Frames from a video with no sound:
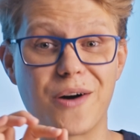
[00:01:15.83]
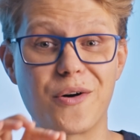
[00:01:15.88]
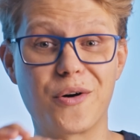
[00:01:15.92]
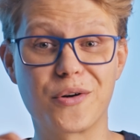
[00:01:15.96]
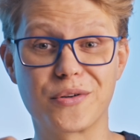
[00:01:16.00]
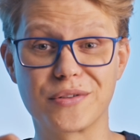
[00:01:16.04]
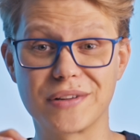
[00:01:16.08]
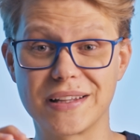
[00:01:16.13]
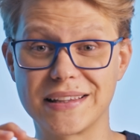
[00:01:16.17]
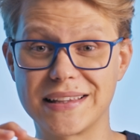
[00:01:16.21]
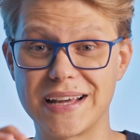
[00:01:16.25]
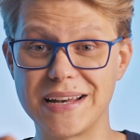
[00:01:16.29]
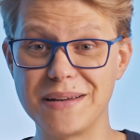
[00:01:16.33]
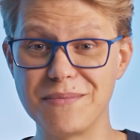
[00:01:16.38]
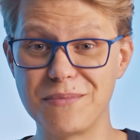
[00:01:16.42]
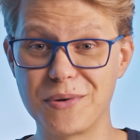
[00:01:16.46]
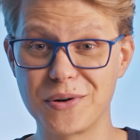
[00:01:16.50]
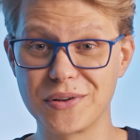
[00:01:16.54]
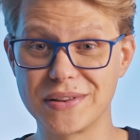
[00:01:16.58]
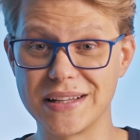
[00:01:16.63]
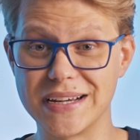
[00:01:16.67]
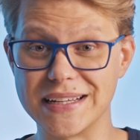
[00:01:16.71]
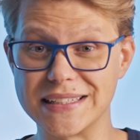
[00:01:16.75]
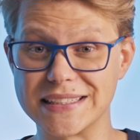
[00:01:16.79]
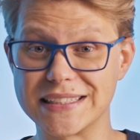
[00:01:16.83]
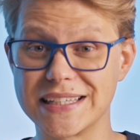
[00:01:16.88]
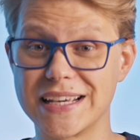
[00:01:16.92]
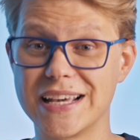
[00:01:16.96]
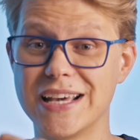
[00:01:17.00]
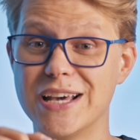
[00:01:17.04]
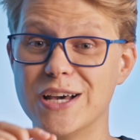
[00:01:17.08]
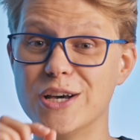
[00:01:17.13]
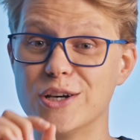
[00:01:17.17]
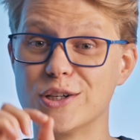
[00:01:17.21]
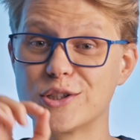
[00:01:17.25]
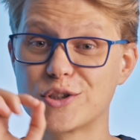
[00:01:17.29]
Agora um detalhe importante,
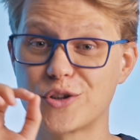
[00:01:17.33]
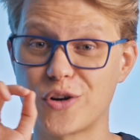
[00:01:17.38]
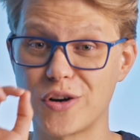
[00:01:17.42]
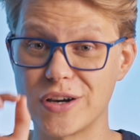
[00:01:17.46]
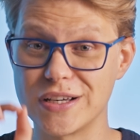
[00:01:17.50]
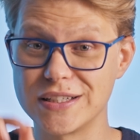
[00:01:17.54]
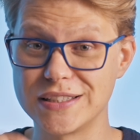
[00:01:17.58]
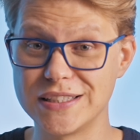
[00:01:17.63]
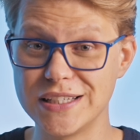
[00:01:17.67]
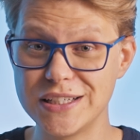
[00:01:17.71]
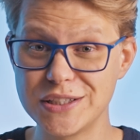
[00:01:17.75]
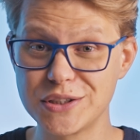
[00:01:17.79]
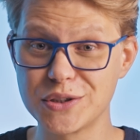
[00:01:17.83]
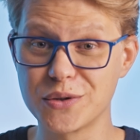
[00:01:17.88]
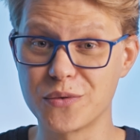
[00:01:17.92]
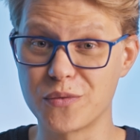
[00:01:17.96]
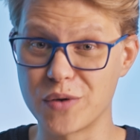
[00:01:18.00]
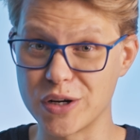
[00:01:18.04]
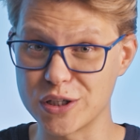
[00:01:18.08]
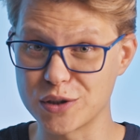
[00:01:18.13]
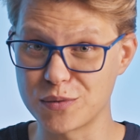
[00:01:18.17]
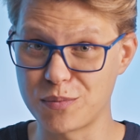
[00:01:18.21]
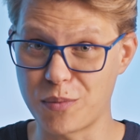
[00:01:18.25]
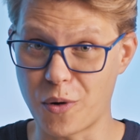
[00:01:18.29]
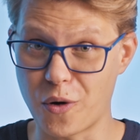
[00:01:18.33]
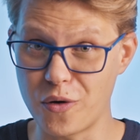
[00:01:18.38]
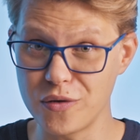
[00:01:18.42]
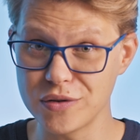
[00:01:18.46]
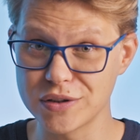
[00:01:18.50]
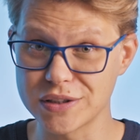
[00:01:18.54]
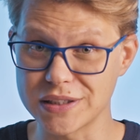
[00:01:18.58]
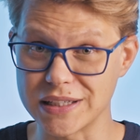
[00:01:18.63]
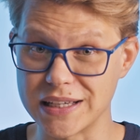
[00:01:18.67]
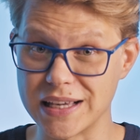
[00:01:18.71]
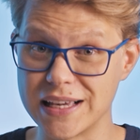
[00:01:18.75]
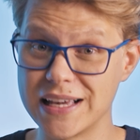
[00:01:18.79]
só existe um
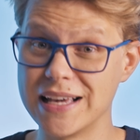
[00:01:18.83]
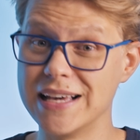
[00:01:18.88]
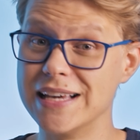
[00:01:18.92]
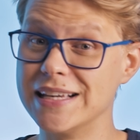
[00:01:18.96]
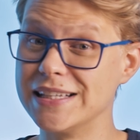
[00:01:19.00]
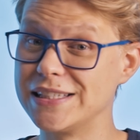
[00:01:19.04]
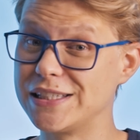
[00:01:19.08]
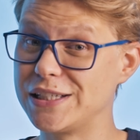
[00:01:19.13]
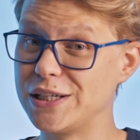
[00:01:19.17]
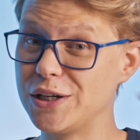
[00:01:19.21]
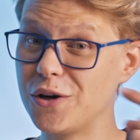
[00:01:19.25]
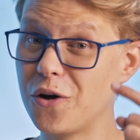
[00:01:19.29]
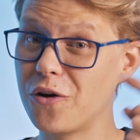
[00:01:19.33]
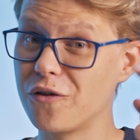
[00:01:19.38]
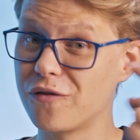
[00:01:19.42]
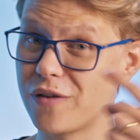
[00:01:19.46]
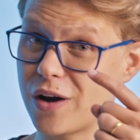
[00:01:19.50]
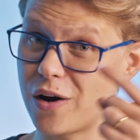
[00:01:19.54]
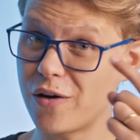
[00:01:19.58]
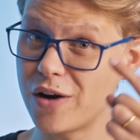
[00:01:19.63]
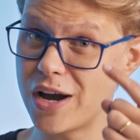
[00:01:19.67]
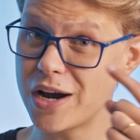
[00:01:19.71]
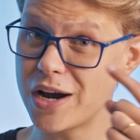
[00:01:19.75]
response se houver um